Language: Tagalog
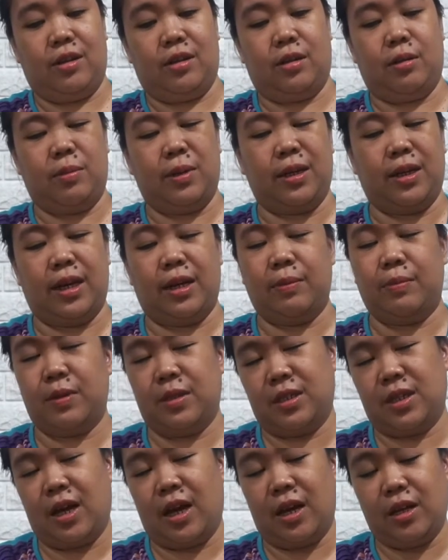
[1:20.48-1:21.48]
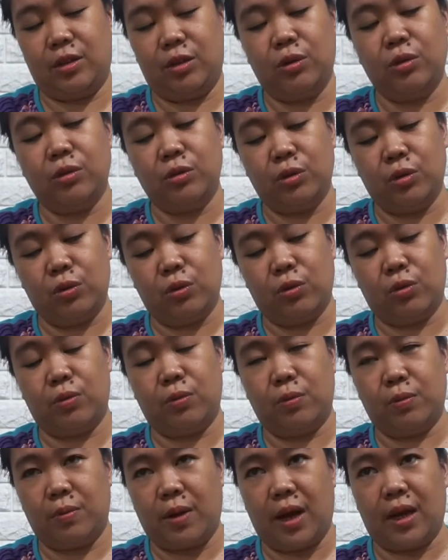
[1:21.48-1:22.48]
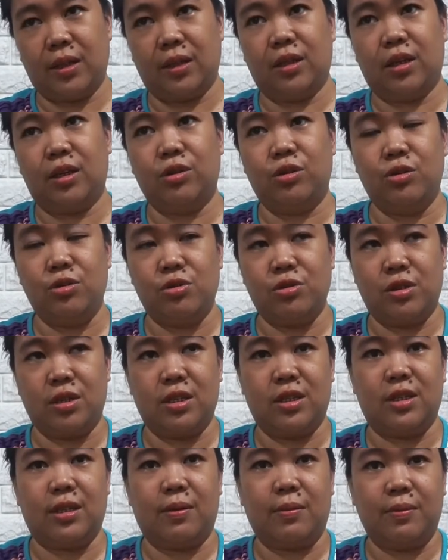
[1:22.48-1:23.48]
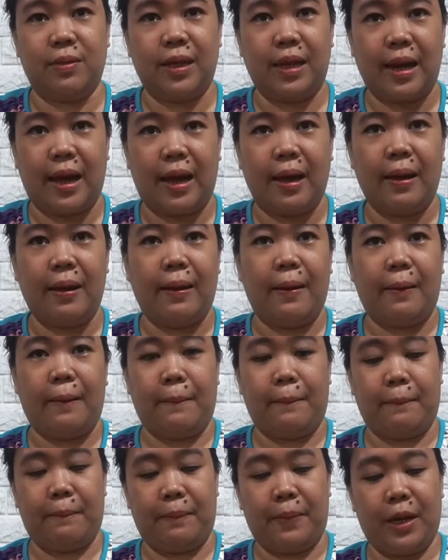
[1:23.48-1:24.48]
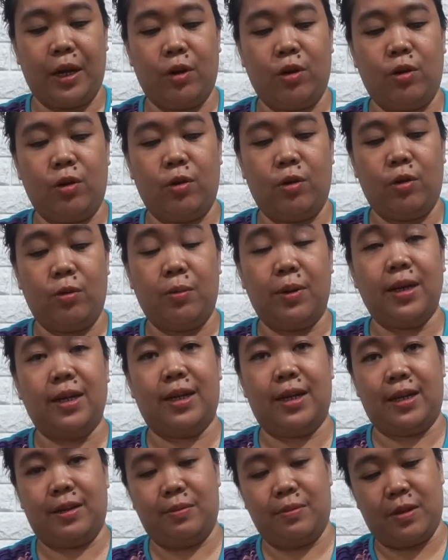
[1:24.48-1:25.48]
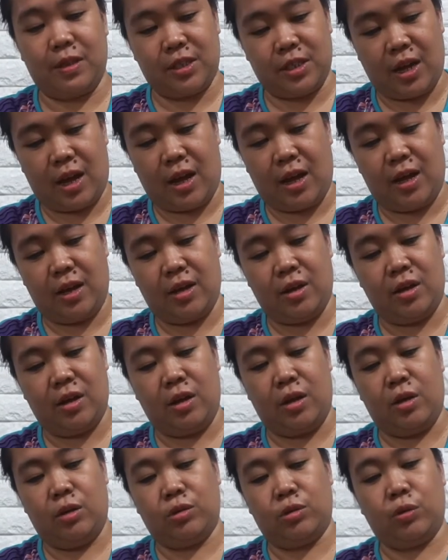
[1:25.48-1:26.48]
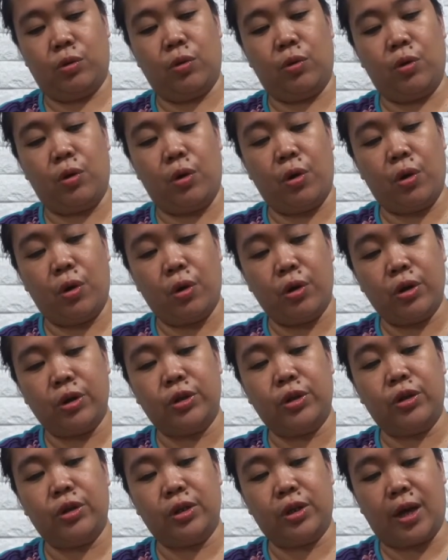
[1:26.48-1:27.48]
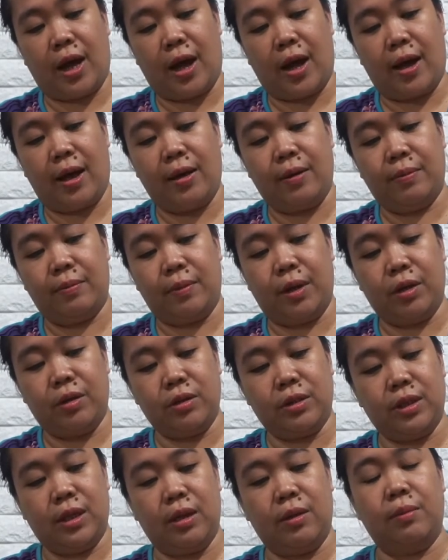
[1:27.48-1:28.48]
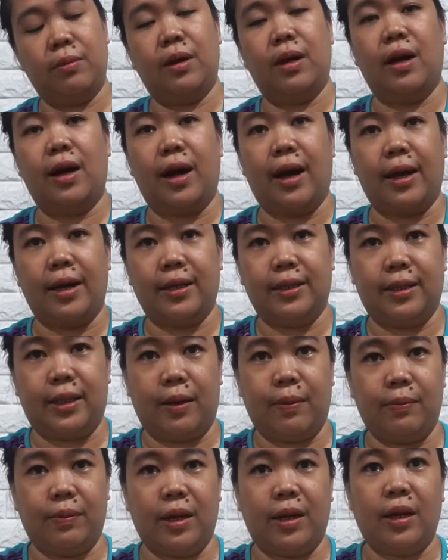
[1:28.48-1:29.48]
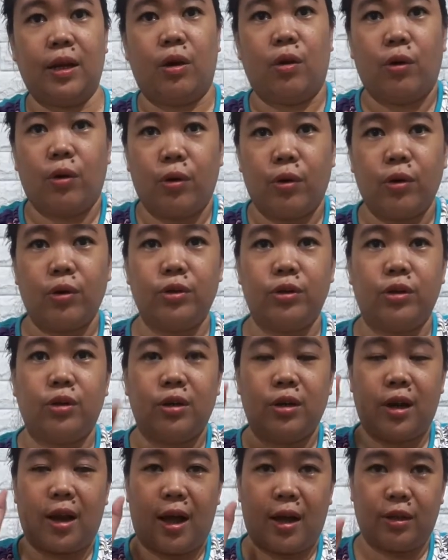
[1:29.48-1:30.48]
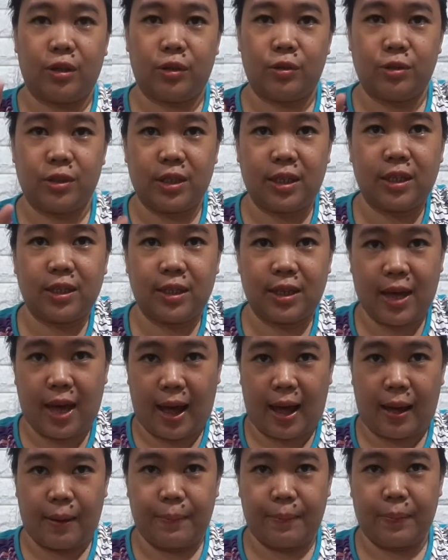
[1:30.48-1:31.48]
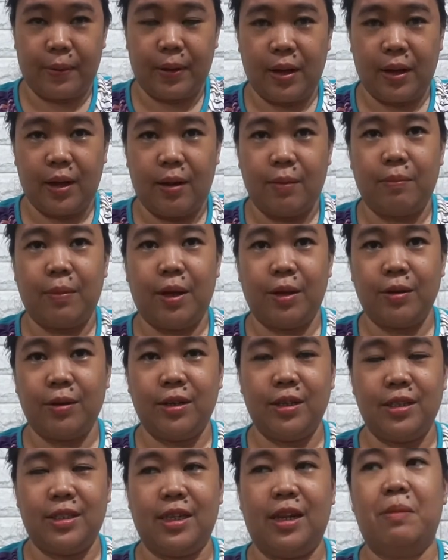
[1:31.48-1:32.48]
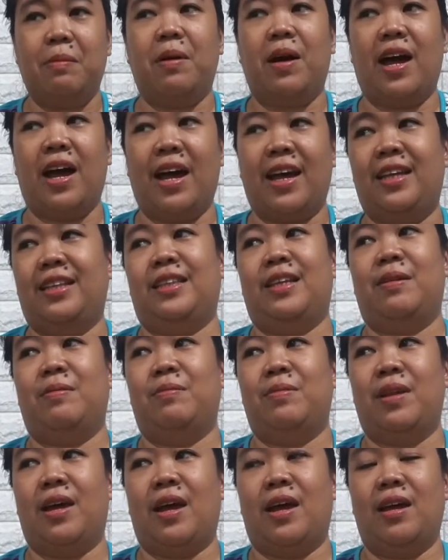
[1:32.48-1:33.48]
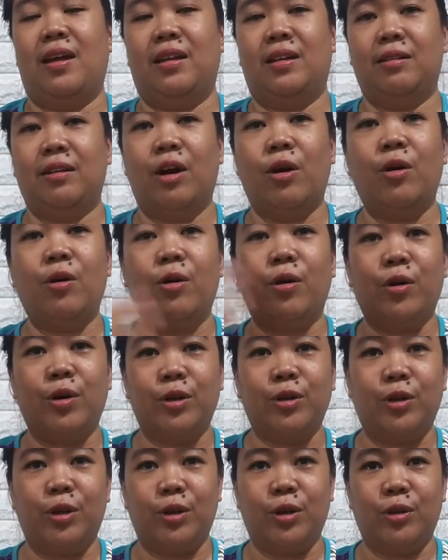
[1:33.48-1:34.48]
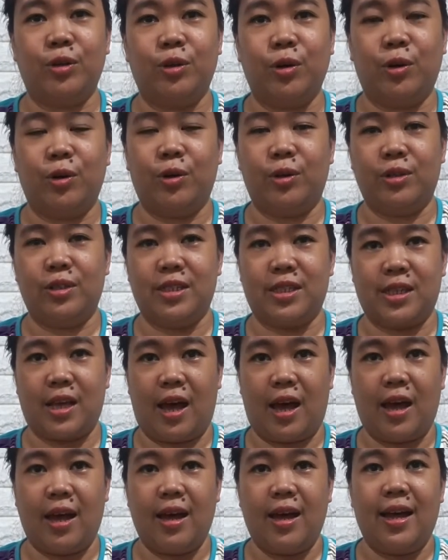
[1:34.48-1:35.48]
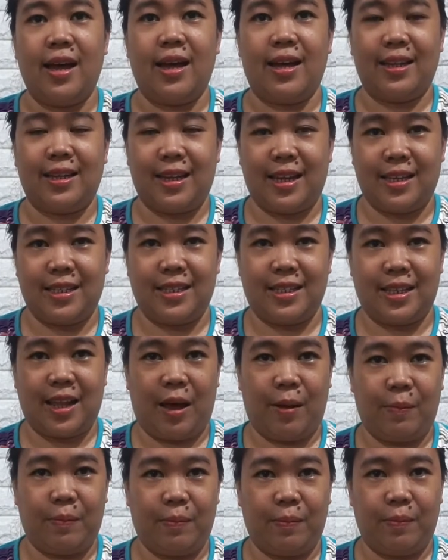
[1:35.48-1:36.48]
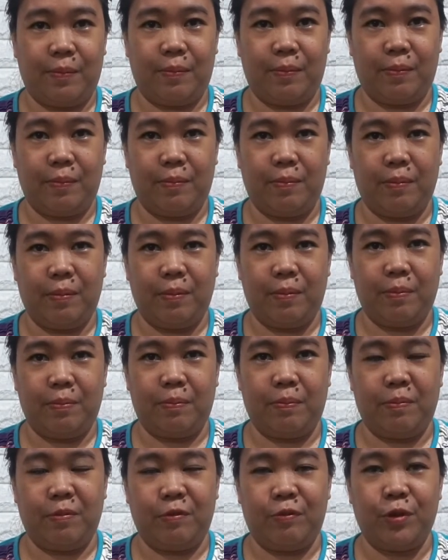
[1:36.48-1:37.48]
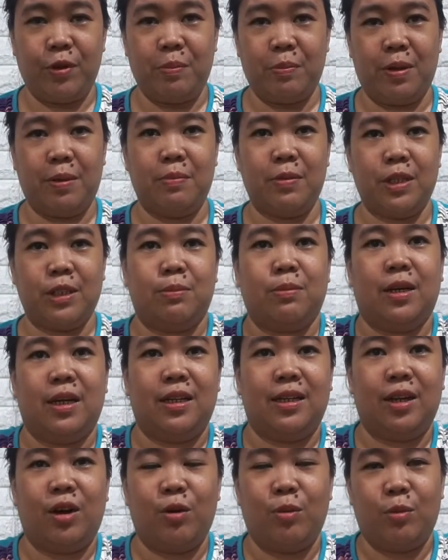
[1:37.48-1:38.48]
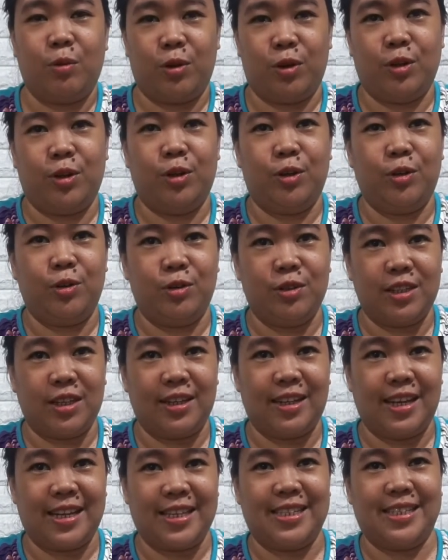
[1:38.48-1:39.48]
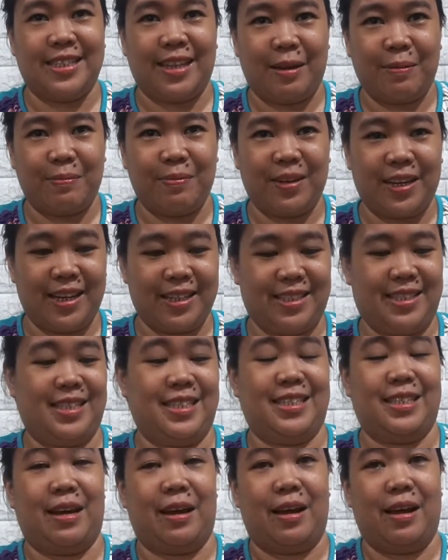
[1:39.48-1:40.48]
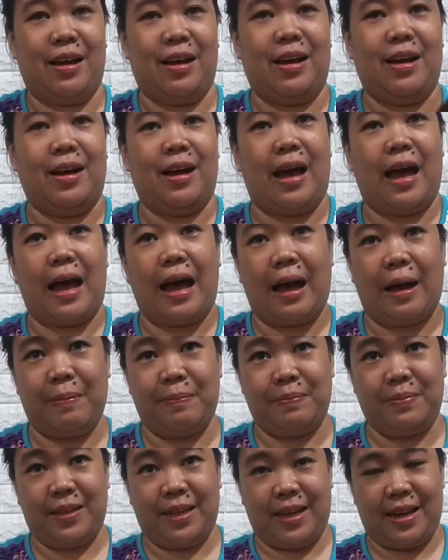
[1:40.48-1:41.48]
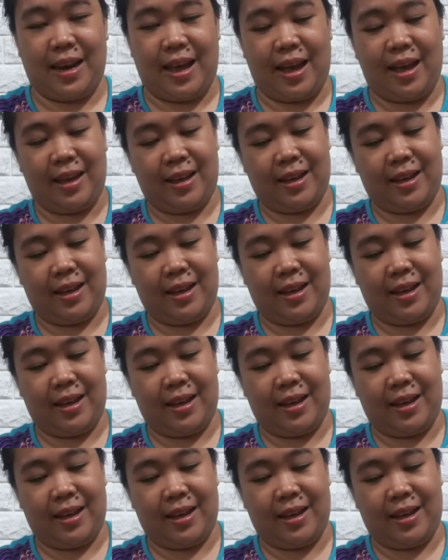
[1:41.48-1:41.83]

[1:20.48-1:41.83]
Na magkaiba siya. I don't know kung bakit ganun yung system nila. Pero, magkaiba siya. So, kung o-order ka, meron sila mga item na na-order lang using the app. Meron din sila mga item na na-order doon sa desktop. For me, mas maganda umorder doon sa desktop kesa sa app nila.